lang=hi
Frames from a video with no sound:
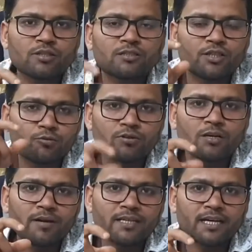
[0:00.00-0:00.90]
जरूर
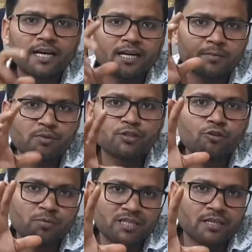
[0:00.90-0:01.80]
दबाइएगा अगर
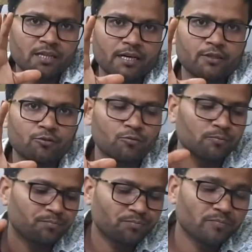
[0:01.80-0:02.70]
वीडियो पसंद आए
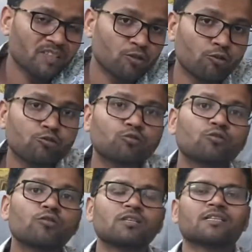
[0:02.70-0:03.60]
तो तो
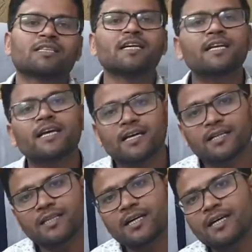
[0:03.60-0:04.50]
दोस्तों देर न
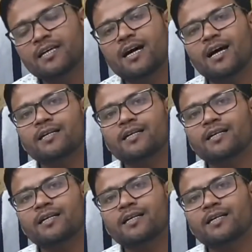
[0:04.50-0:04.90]
करते हैं